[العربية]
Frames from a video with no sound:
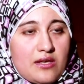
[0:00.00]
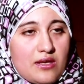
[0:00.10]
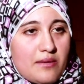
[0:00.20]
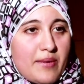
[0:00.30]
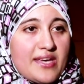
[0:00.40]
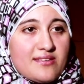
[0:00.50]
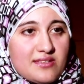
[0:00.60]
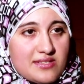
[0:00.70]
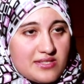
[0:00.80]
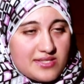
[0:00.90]
بقيت
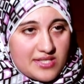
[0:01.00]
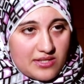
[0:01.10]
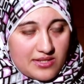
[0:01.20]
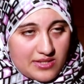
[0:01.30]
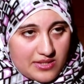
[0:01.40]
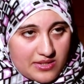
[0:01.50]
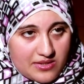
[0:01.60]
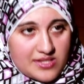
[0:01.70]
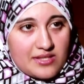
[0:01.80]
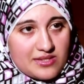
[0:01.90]

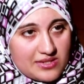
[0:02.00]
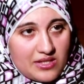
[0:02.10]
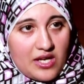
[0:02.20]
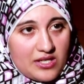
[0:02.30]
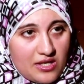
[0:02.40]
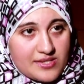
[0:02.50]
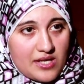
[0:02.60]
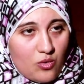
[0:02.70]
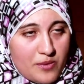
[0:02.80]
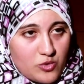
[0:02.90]
الريزلت تطلع لي
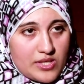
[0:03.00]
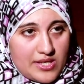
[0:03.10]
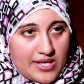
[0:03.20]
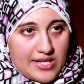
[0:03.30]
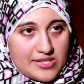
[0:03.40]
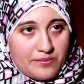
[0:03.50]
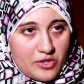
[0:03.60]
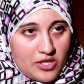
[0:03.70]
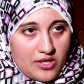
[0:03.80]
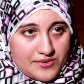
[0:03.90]
اسرع وبوصل اللي انا عايزاه
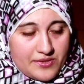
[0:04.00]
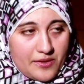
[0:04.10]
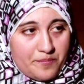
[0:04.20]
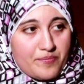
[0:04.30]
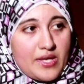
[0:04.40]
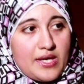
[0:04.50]
بطريقه اسرع